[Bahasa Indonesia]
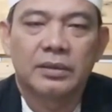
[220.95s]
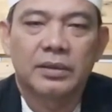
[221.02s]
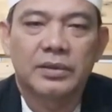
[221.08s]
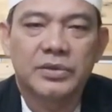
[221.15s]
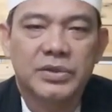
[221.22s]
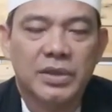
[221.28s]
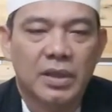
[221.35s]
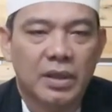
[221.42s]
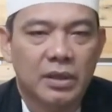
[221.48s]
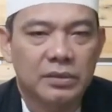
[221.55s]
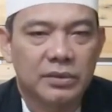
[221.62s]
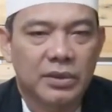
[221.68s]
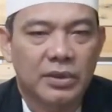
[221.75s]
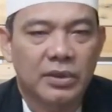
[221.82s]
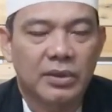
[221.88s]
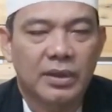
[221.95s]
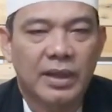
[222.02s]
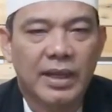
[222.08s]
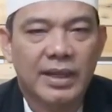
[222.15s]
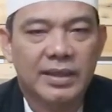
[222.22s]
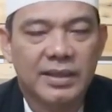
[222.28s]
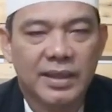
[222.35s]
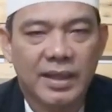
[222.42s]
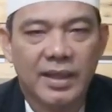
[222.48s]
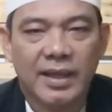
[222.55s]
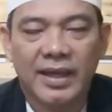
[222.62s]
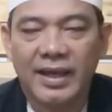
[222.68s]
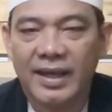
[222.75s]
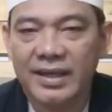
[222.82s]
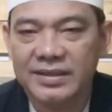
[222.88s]
Insya Allah ada
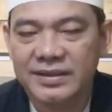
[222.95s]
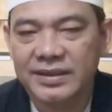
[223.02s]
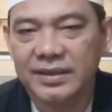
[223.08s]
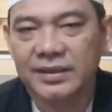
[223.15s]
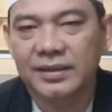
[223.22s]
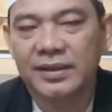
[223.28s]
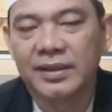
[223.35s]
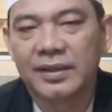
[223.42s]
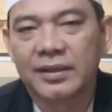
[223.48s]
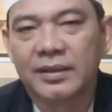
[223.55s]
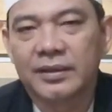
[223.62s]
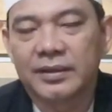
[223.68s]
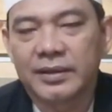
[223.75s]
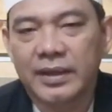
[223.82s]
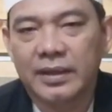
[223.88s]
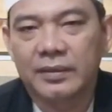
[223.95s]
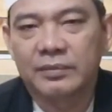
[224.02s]
hasil yang